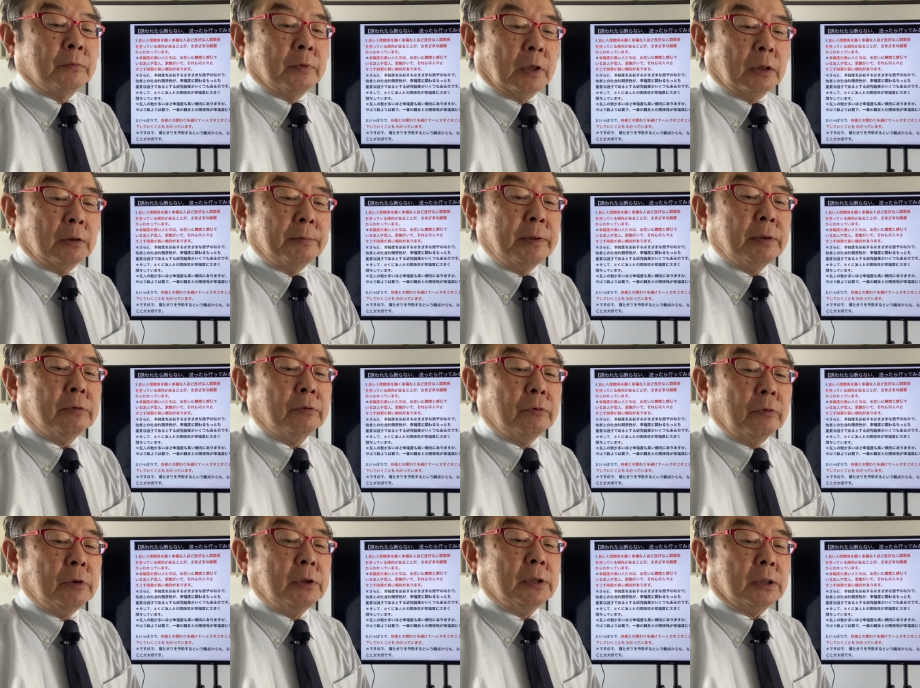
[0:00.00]
なるべ
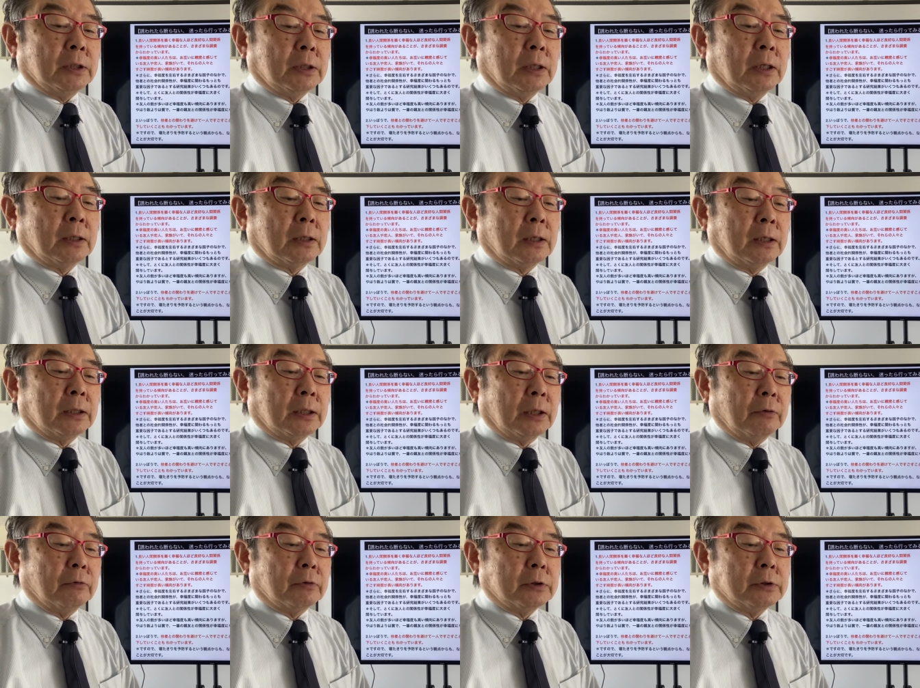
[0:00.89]
く良い人間関
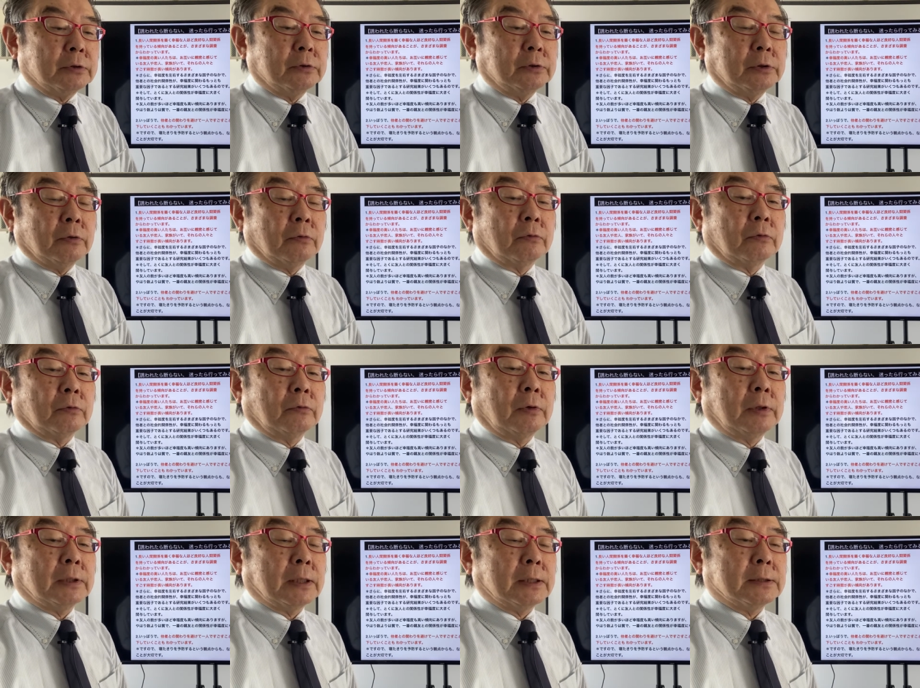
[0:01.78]
係を築いておくこ
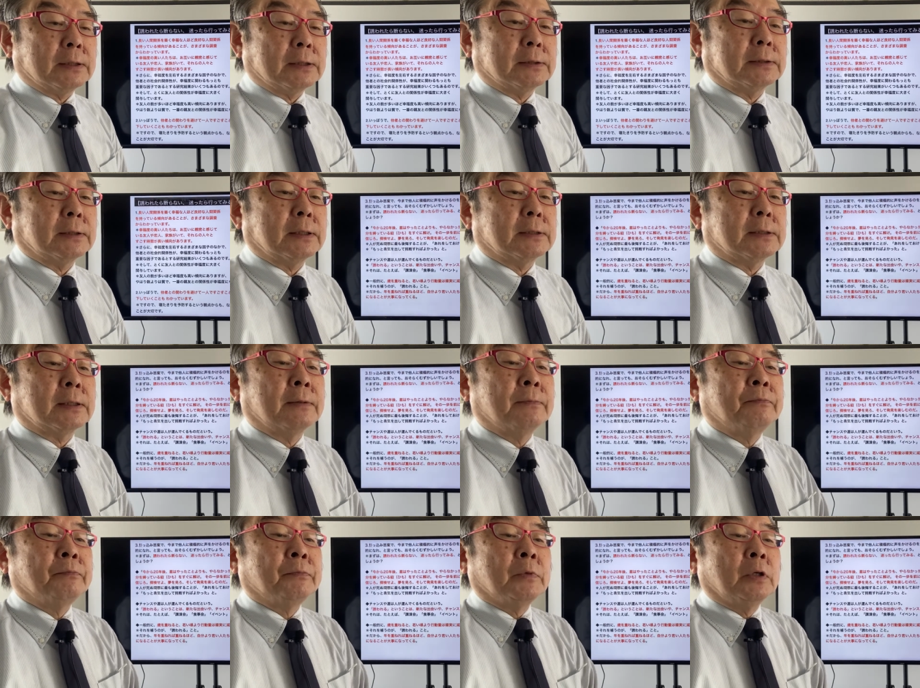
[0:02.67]
とが大切です
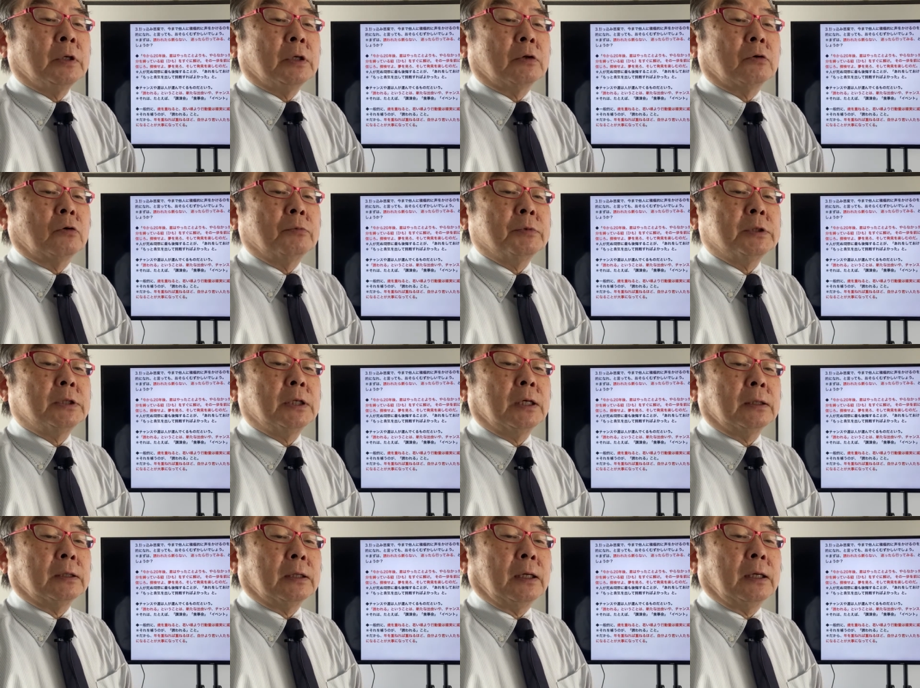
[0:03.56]
引っ込み
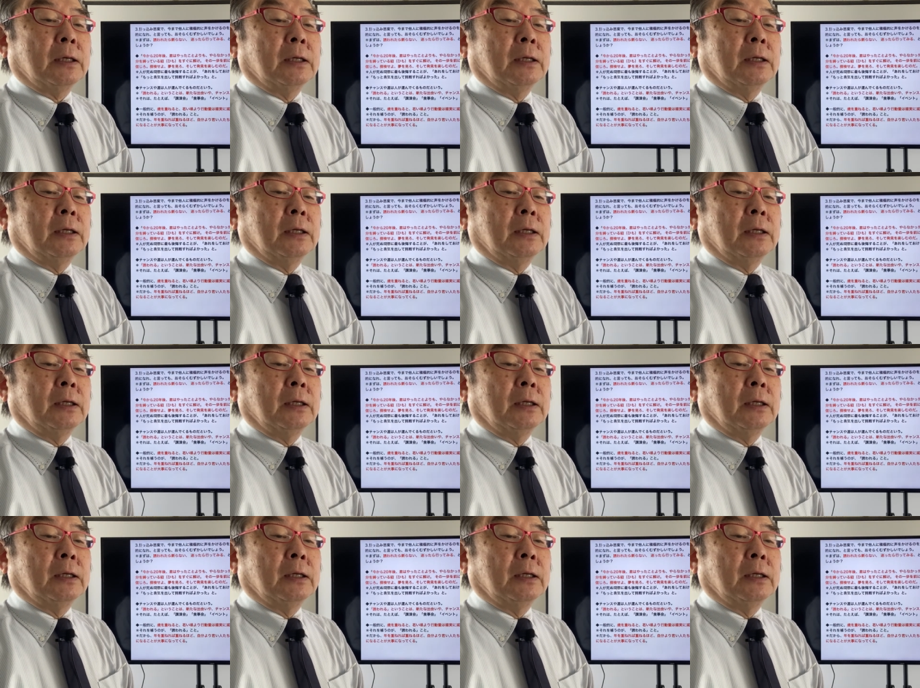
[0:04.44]
事案で